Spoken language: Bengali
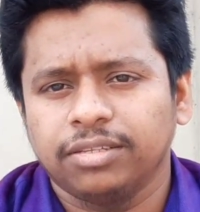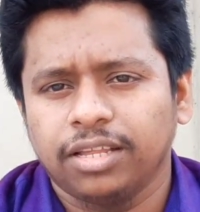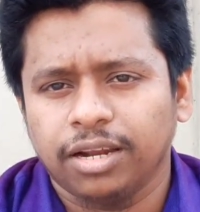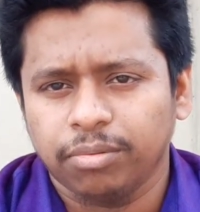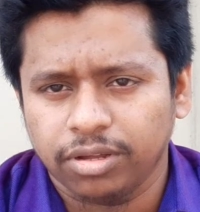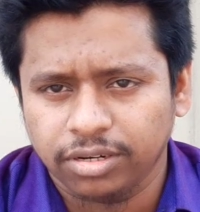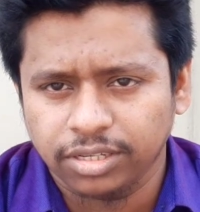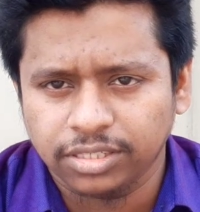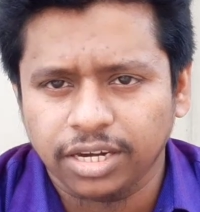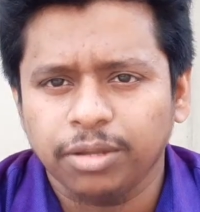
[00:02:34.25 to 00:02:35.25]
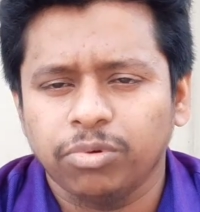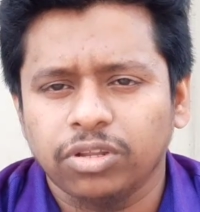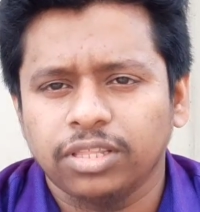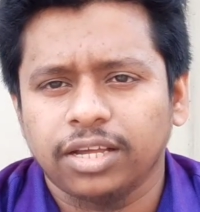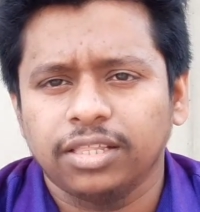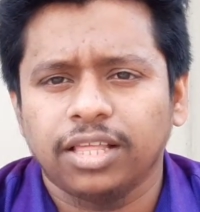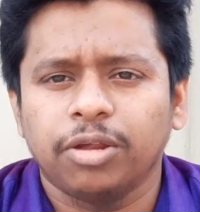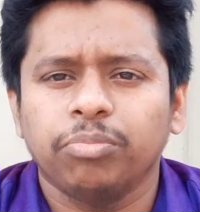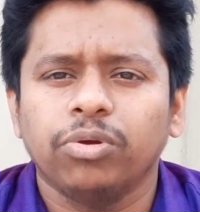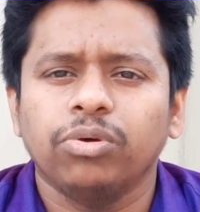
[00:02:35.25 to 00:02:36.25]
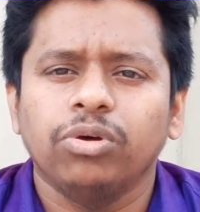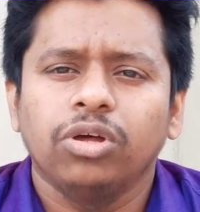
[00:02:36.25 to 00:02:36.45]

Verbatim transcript: তারা নিজেরাই বলে থাকে তারপরও